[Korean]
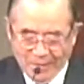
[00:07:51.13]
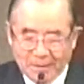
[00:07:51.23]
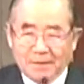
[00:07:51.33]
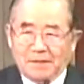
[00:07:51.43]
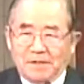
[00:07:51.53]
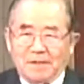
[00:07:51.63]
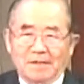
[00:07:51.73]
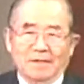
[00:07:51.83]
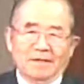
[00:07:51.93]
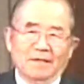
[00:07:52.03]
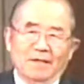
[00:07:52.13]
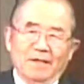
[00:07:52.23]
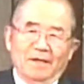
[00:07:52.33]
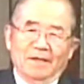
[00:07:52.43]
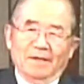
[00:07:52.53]
그래서
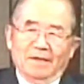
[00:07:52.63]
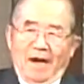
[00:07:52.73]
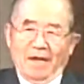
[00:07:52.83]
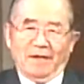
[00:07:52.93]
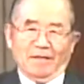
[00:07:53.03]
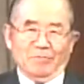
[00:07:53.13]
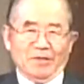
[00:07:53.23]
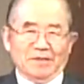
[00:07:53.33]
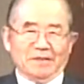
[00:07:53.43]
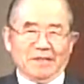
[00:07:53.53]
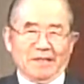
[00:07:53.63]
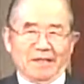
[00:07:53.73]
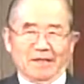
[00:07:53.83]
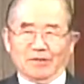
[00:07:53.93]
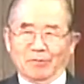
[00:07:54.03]
하나님을
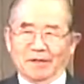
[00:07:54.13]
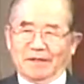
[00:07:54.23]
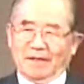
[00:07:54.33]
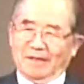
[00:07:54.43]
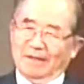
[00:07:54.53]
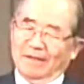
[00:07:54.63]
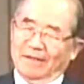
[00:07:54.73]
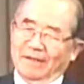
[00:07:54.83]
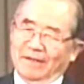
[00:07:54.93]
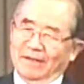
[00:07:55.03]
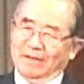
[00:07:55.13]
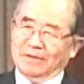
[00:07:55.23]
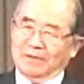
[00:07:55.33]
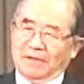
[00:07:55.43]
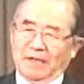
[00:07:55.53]
잘 섬길 때
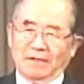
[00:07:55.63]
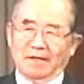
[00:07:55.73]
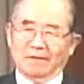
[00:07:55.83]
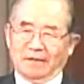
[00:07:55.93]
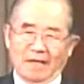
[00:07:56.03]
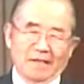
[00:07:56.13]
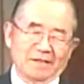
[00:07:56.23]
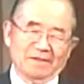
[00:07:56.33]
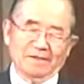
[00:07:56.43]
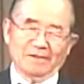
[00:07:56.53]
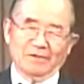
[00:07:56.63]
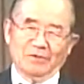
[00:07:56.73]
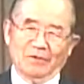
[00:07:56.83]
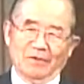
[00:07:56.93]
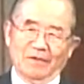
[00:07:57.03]
세상은 달라지는
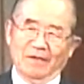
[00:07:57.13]
것이죠.